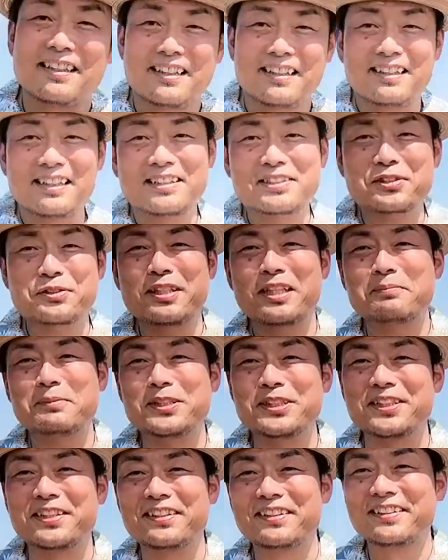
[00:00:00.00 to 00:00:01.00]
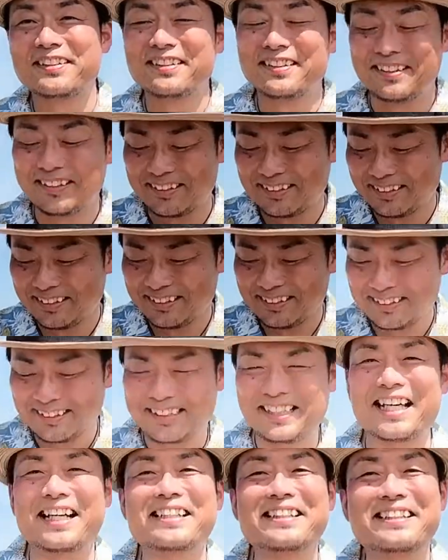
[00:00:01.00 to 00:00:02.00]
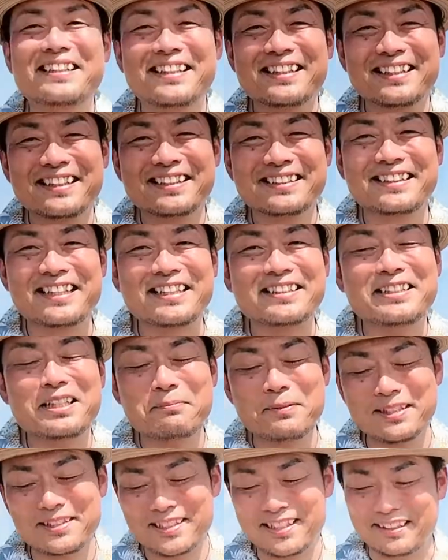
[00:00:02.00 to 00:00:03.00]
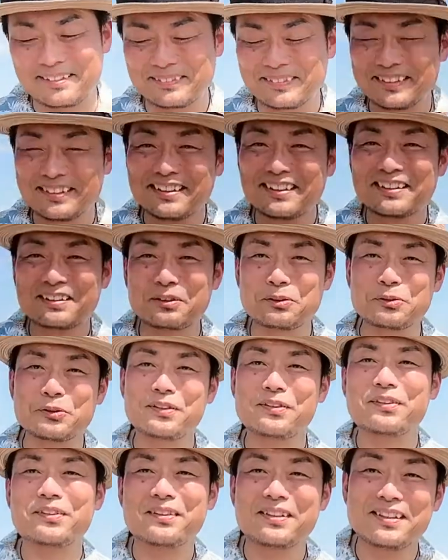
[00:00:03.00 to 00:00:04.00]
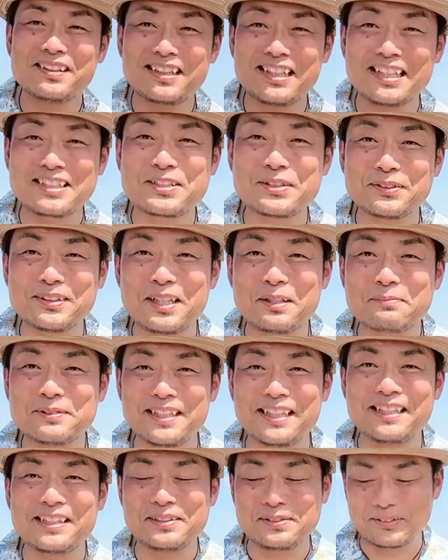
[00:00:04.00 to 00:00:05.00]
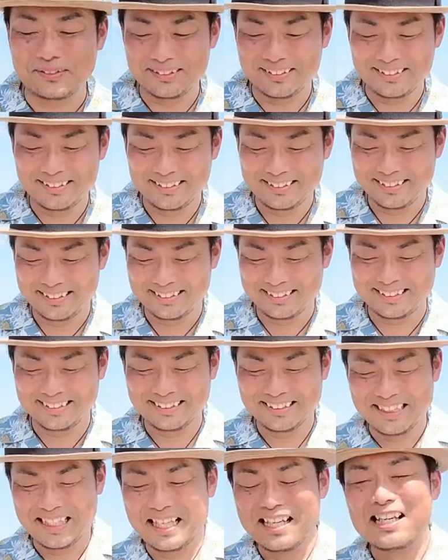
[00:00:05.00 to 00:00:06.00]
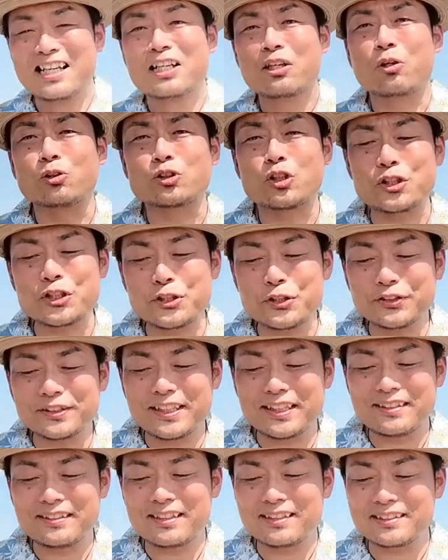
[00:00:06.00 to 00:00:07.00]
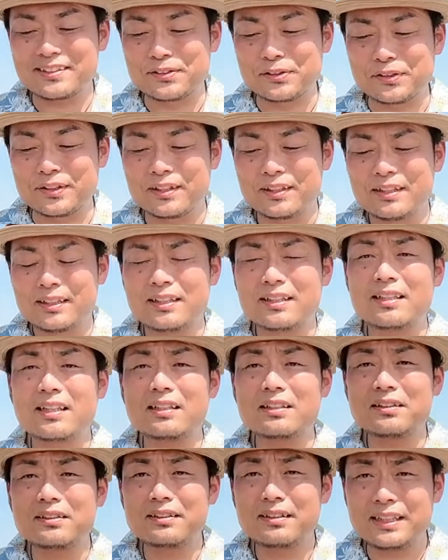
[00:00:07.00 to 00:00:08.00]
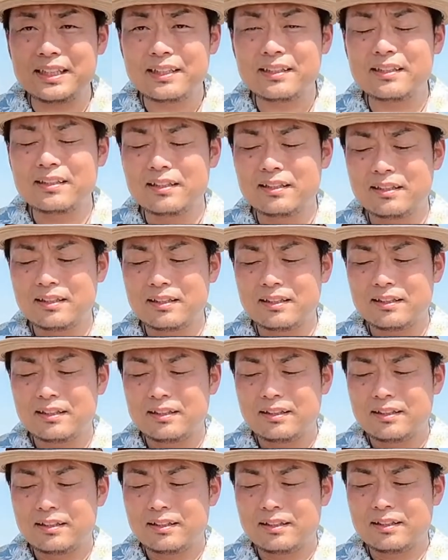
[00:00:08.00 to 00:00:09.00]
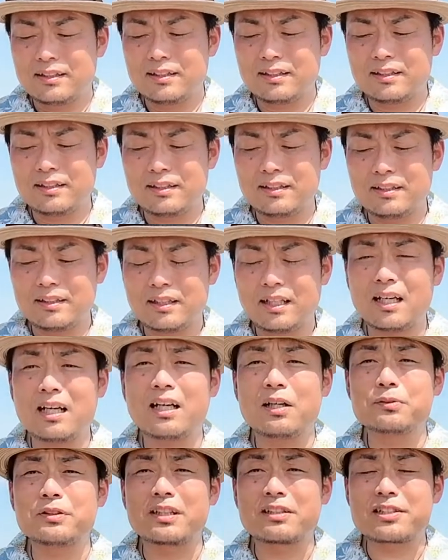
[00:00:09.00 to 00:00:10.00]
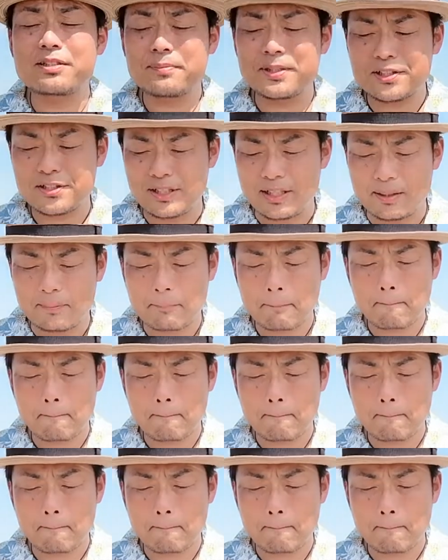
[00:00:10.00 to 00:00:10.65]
ラジオネームキャン、キャンタマちゃん、このラジオネームでいいの？今年のさんがつの彼岸に、えー、母を亡くしました。